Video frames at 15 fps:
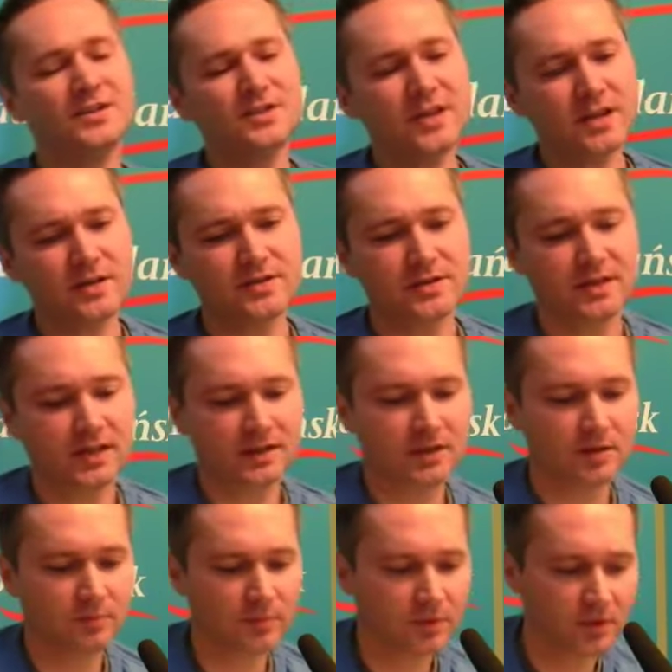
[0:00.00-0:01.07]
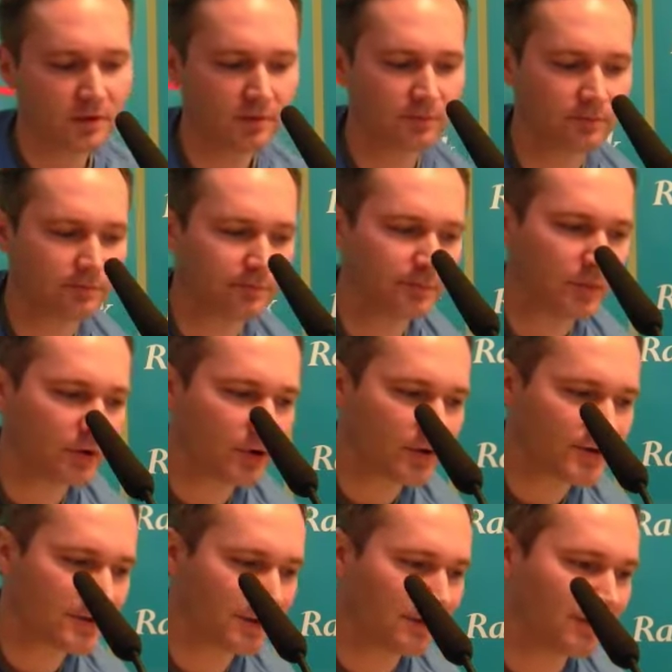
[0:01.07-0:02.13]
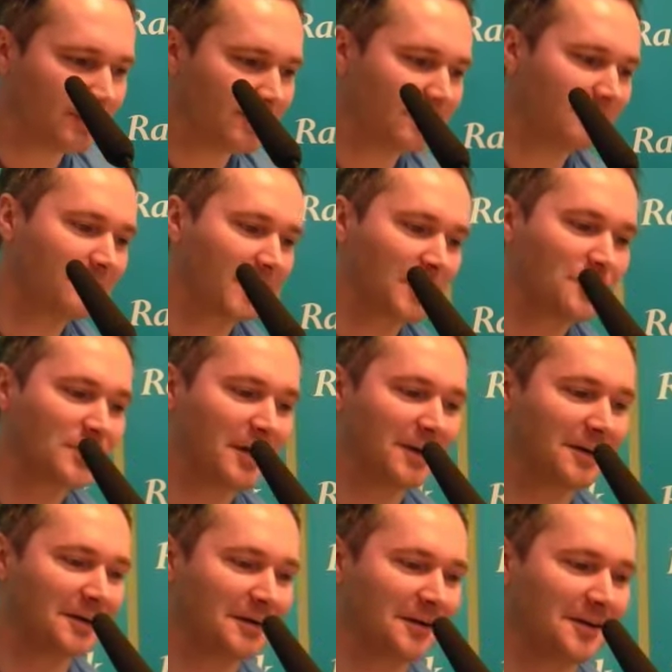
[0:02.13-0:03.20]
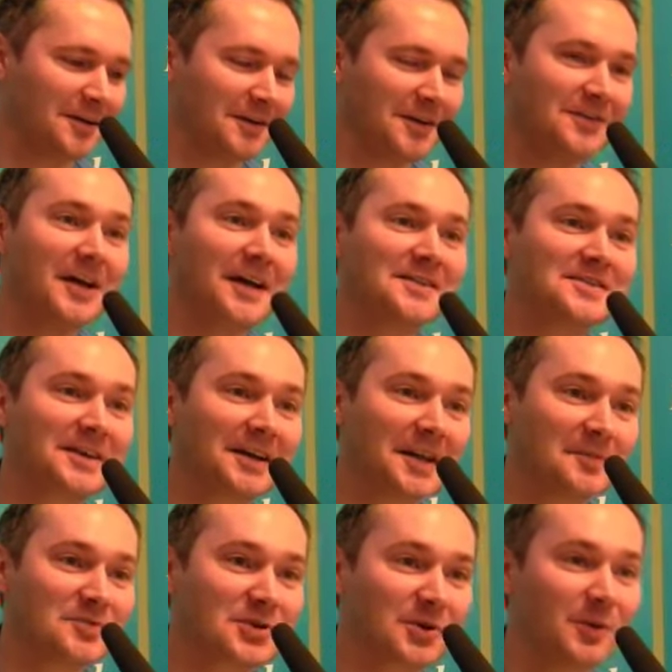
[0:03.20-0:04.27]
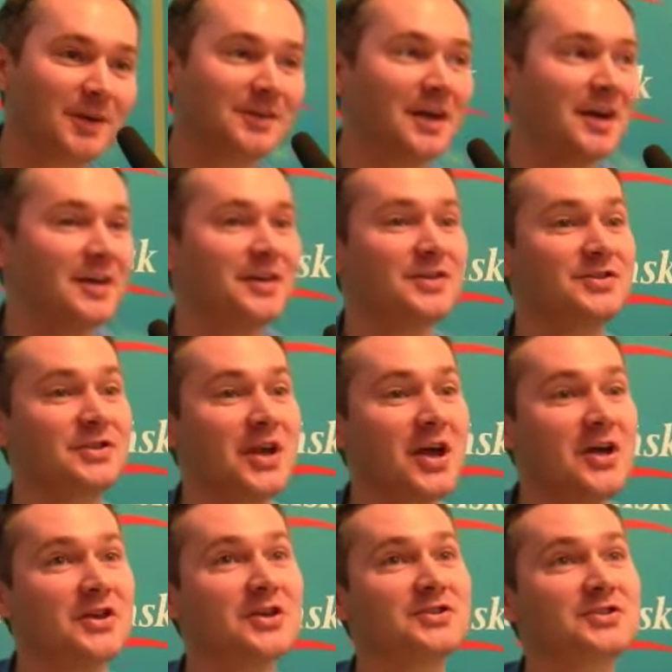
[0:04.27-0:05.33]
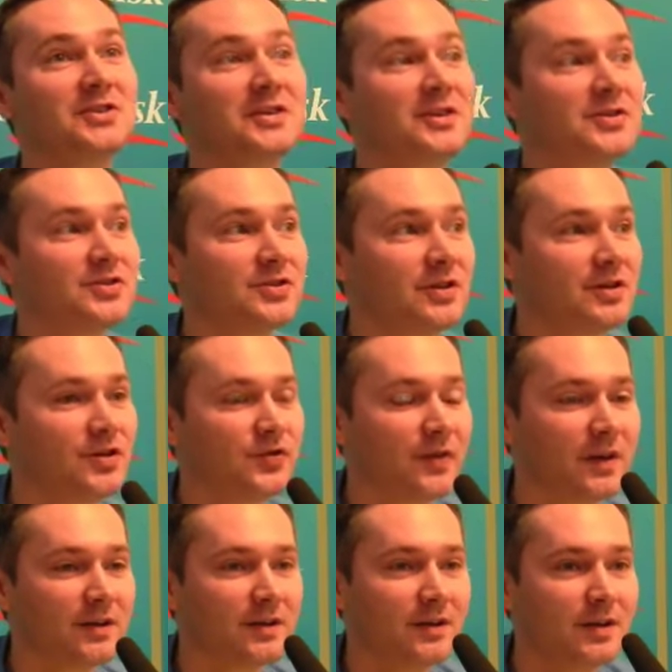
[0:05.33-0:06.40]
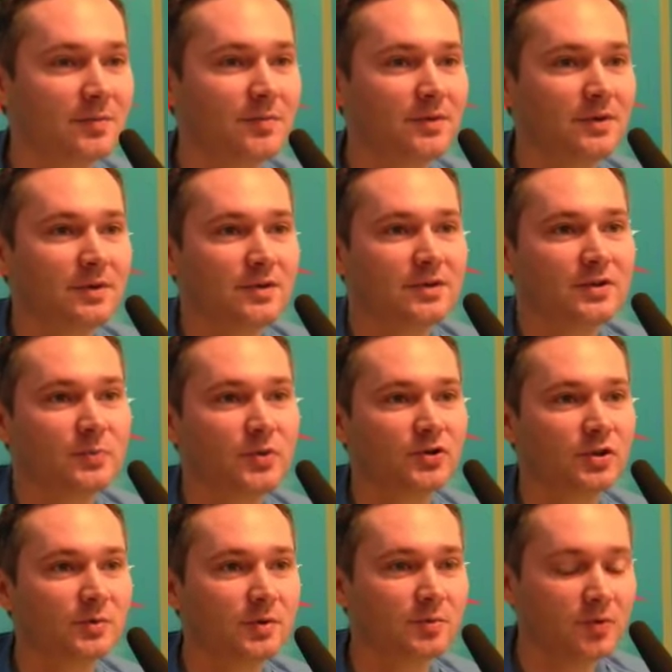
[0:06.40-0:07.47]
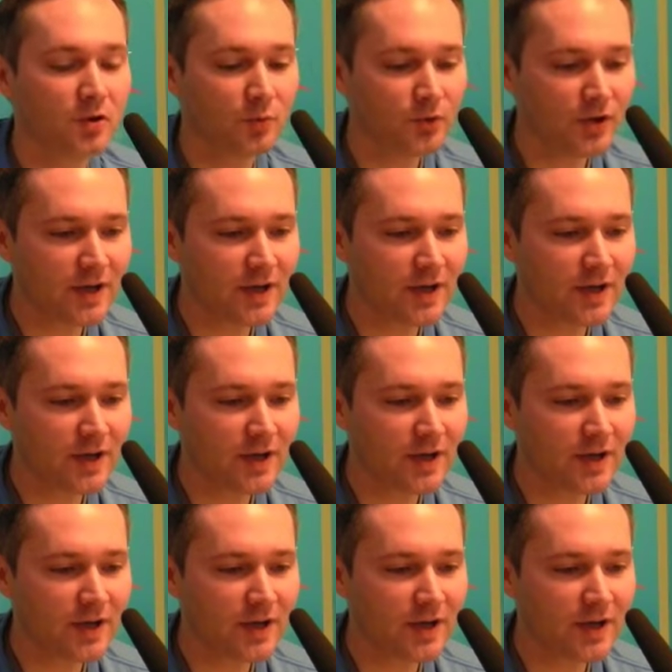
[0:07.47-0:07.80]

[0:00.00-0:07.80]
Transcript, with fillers: To, ale nie ryzykantem. E, motocykl w warunkach e, Gdańska na przykład o, Gdańska jest, to oczywiście. jest, jest świetnym e, sposobem